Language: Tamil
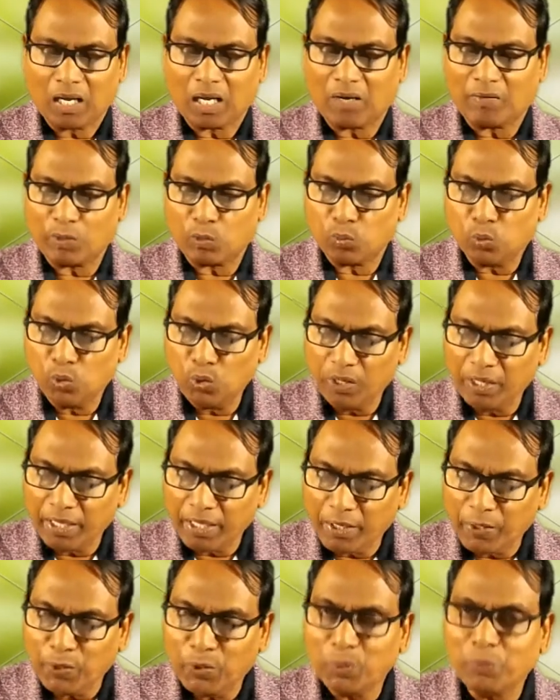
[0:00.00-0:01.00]
அவர்
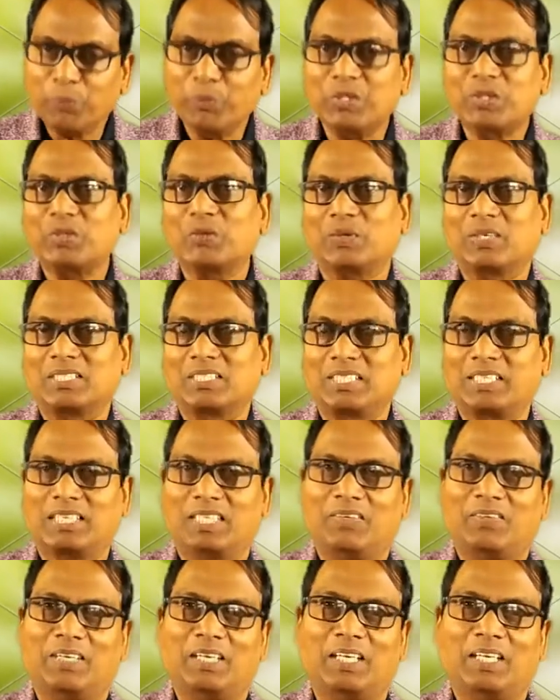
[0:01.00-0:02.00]
உண்டென்றும்
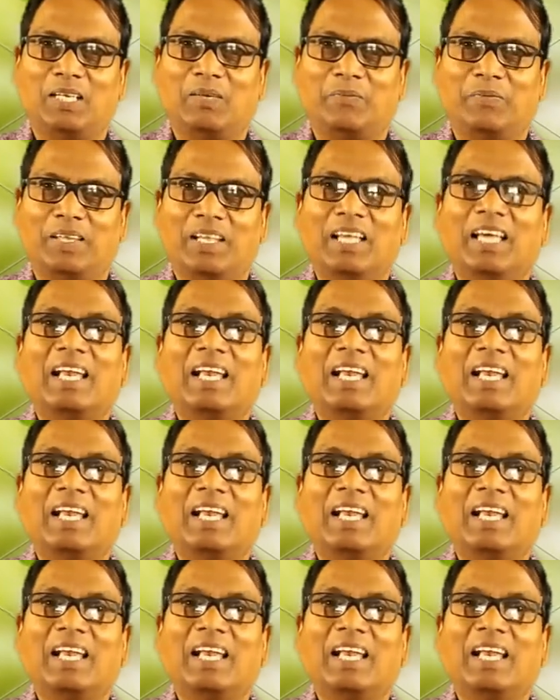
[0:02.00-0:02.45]
விசுவாசிக்க வேண்டும்